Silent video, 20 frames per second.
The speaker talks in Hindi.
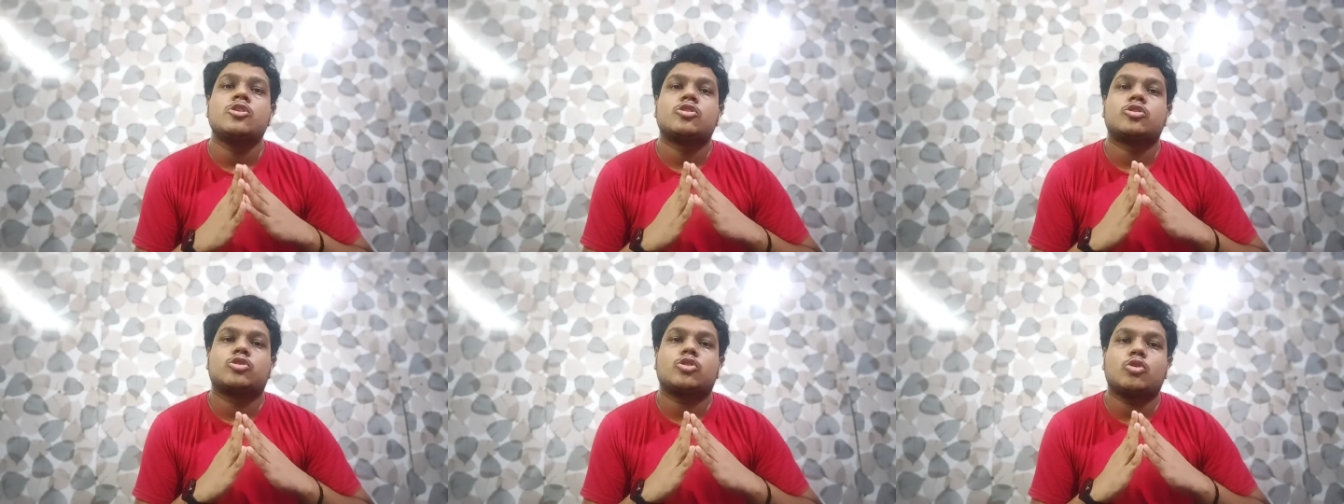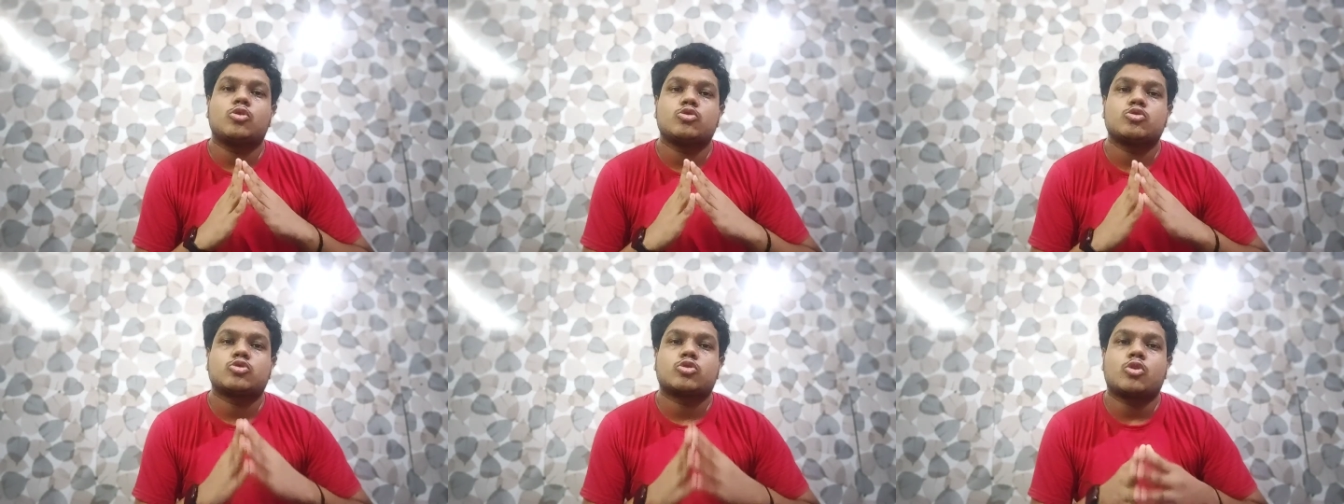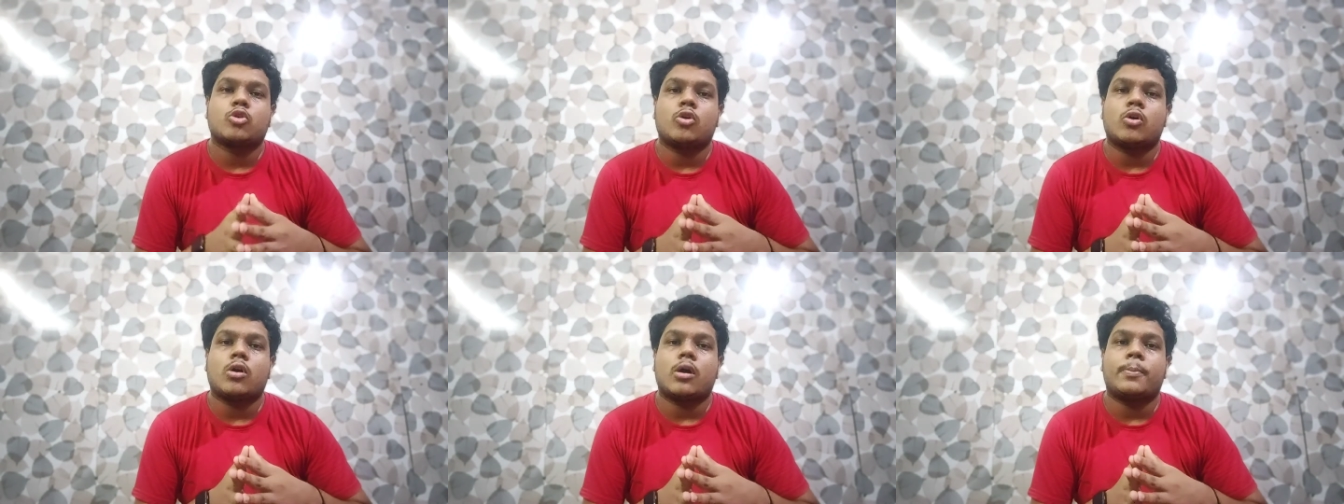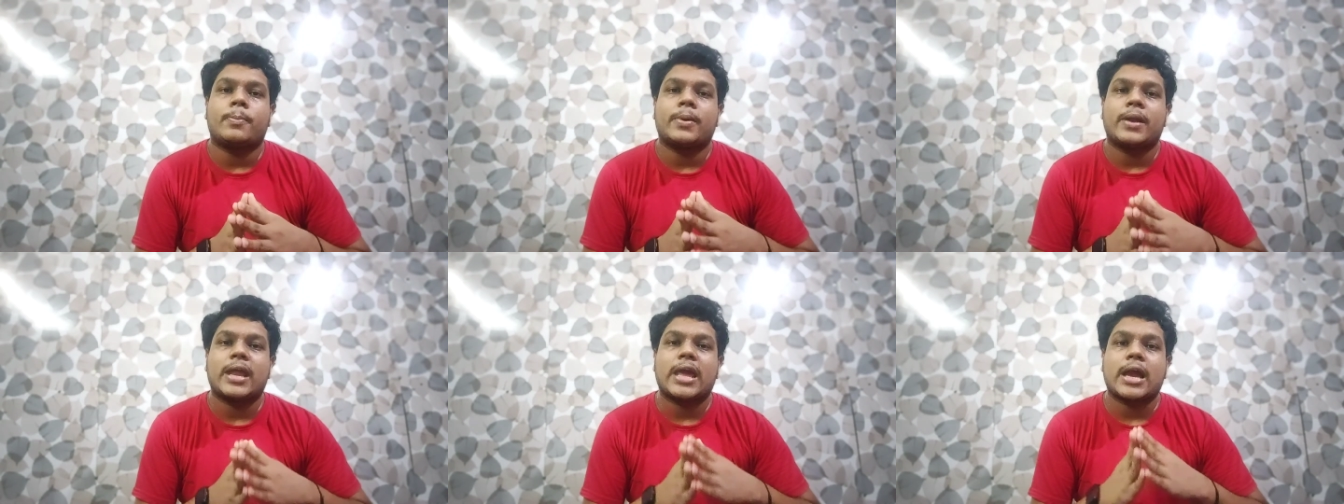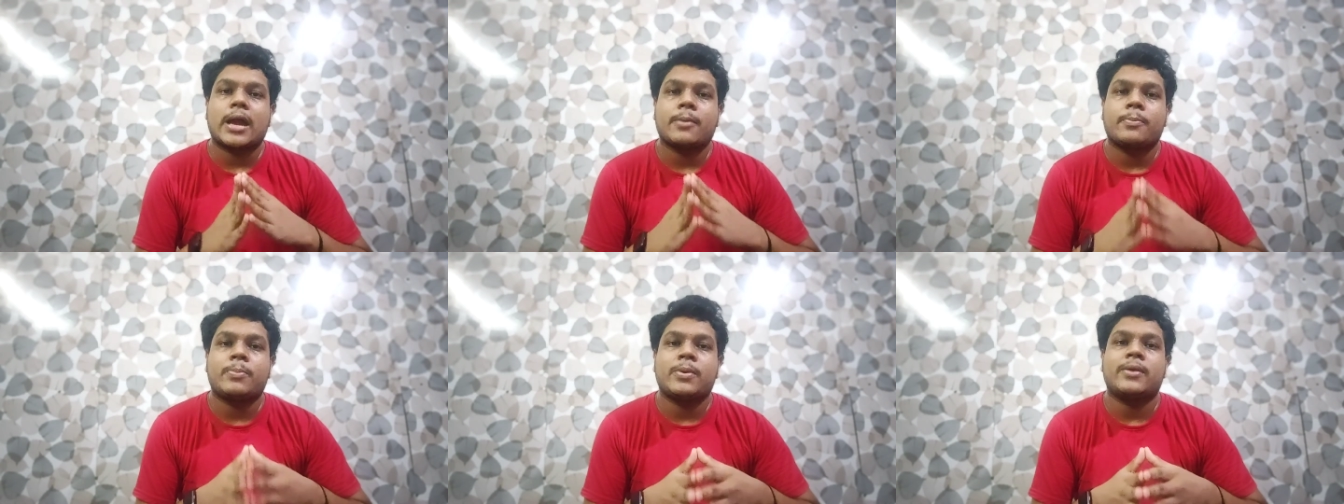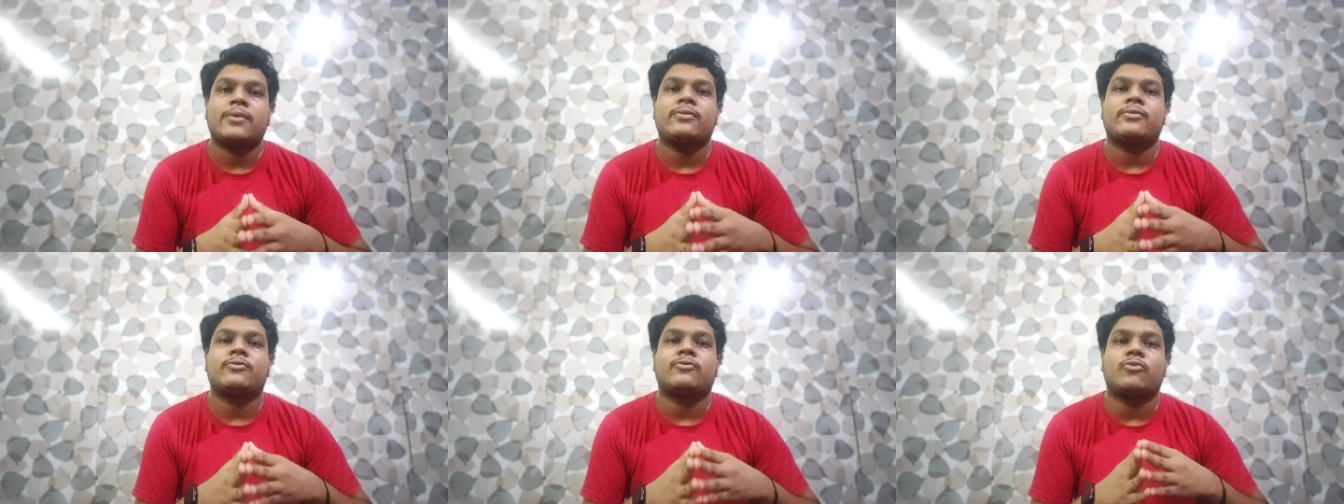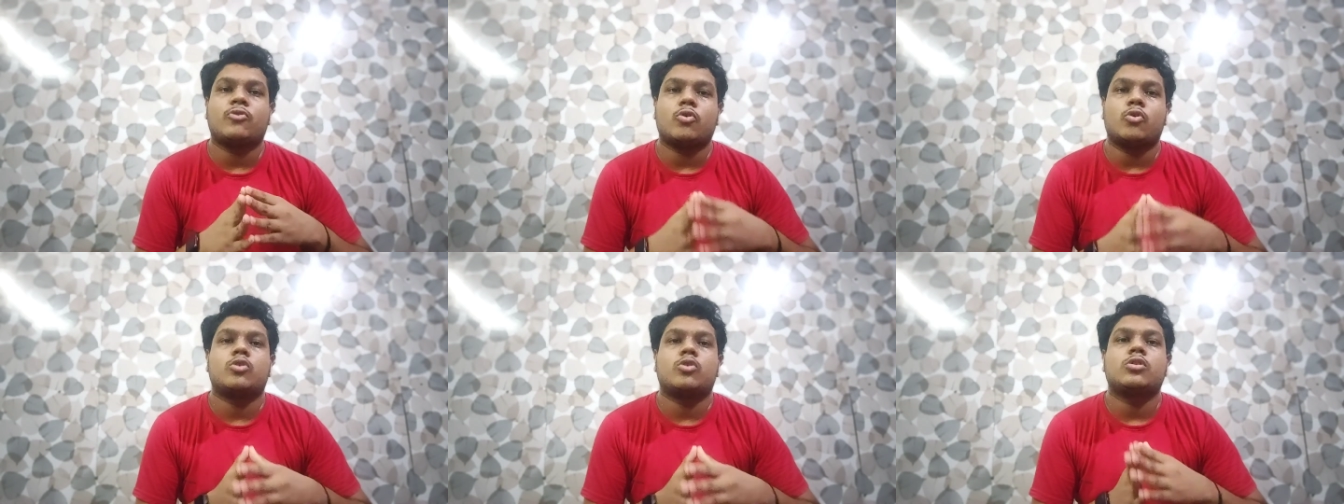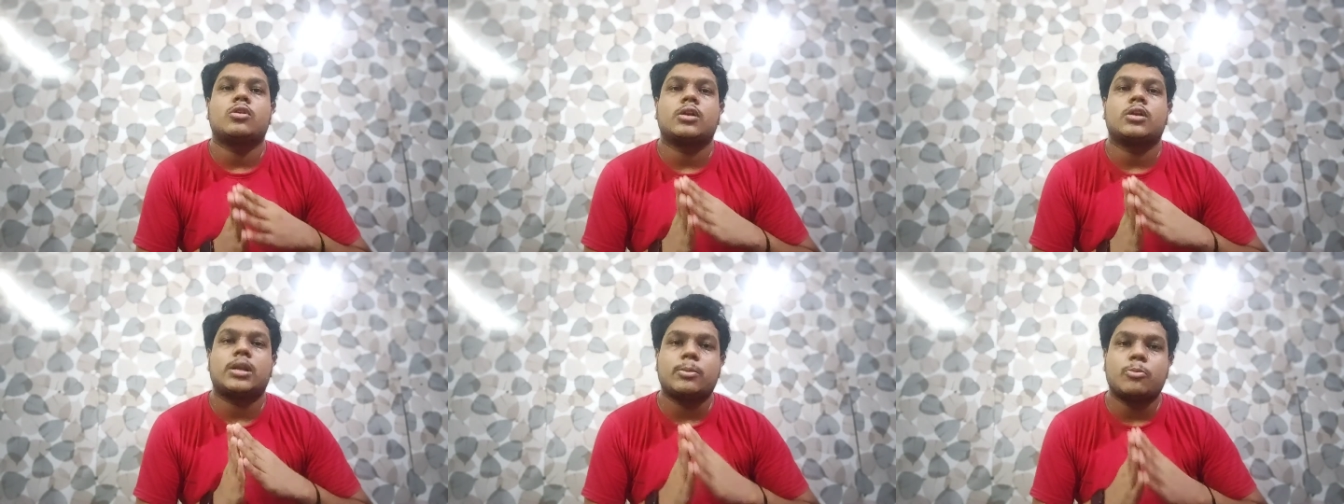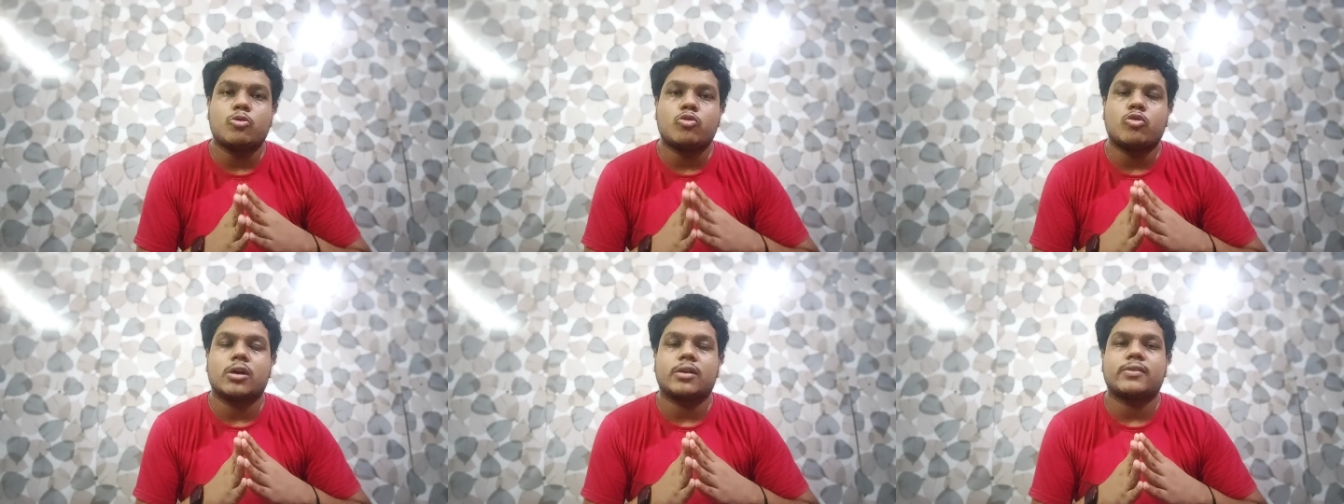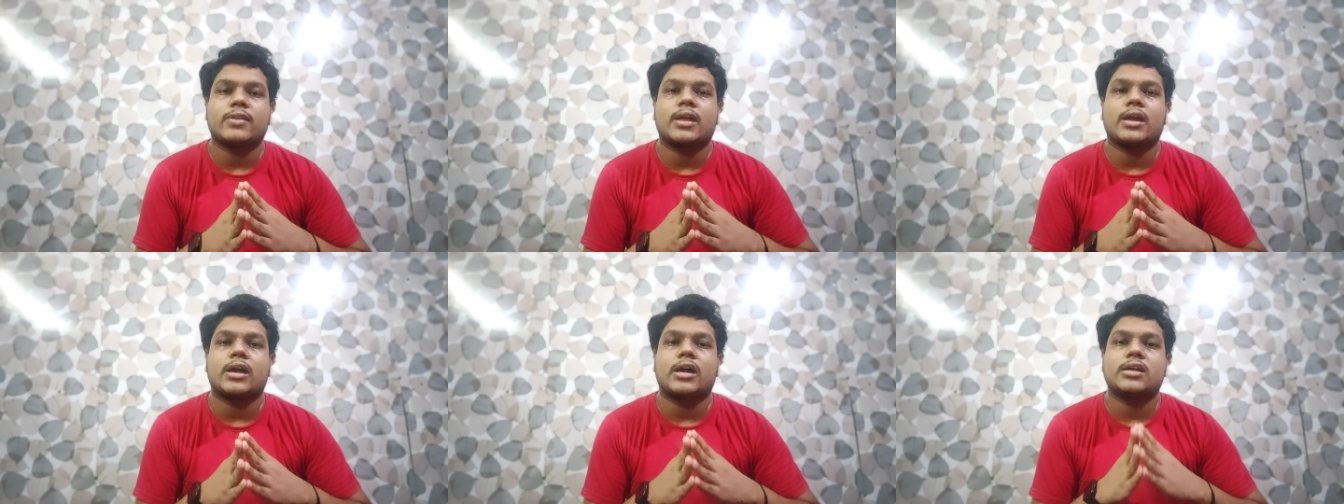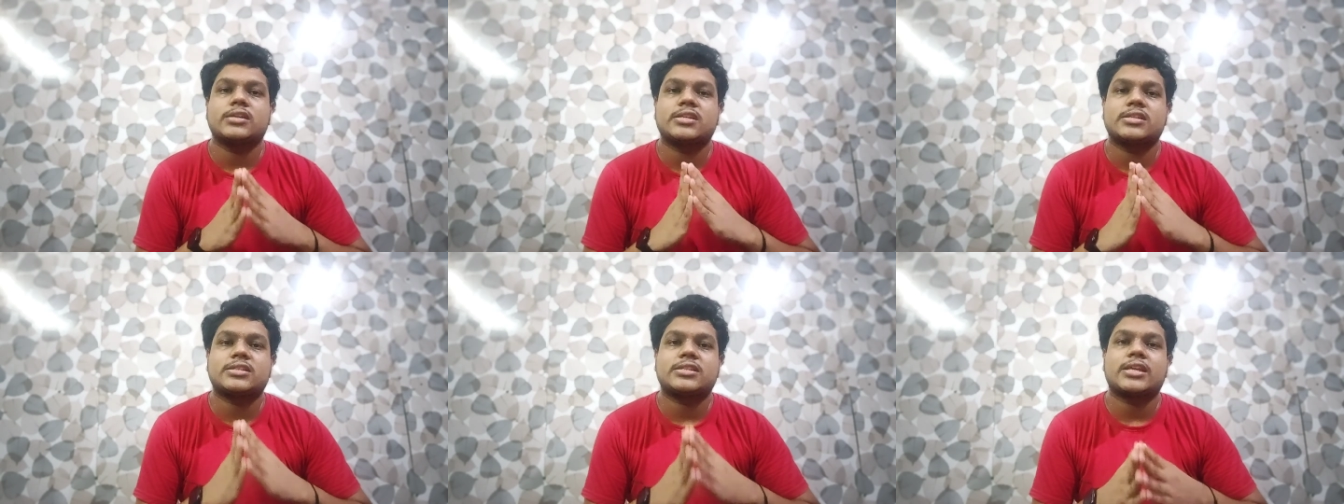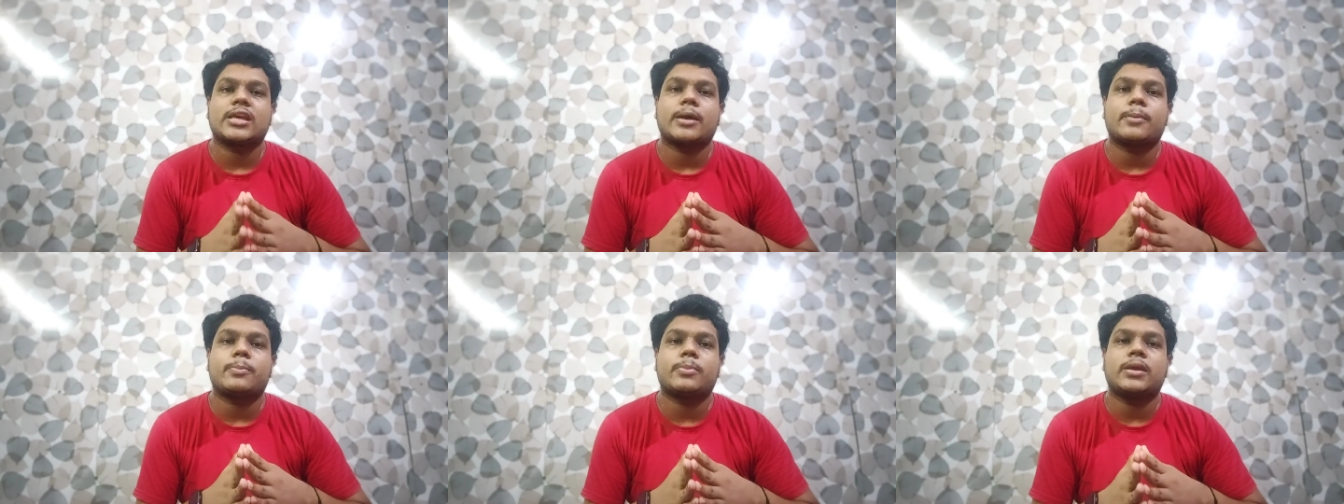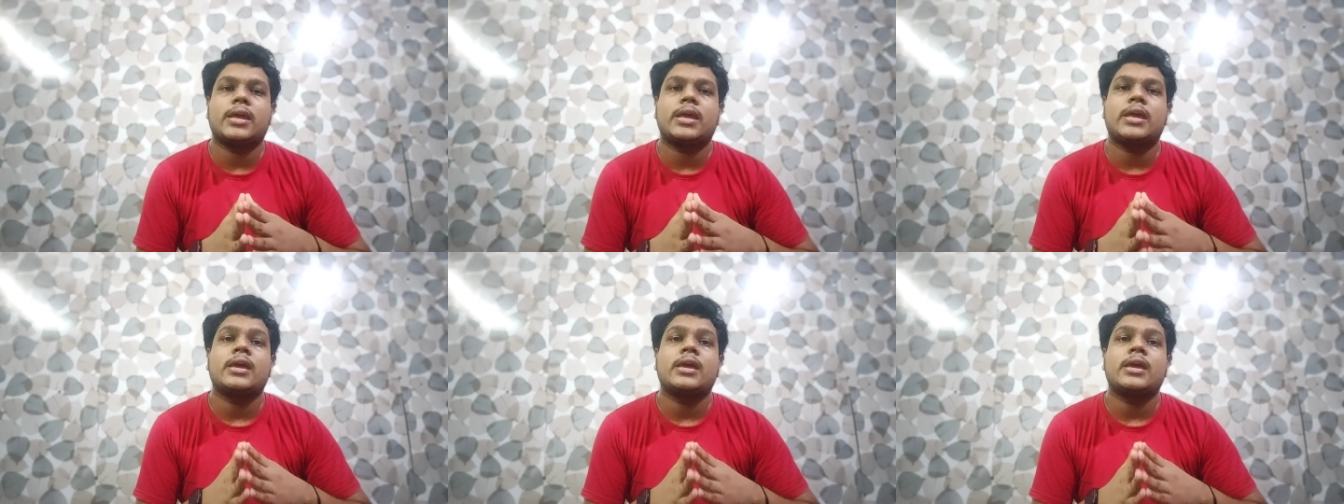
तो उसको अपने आप ही फ़ोन रिमूव कर देगा जिससे आपकी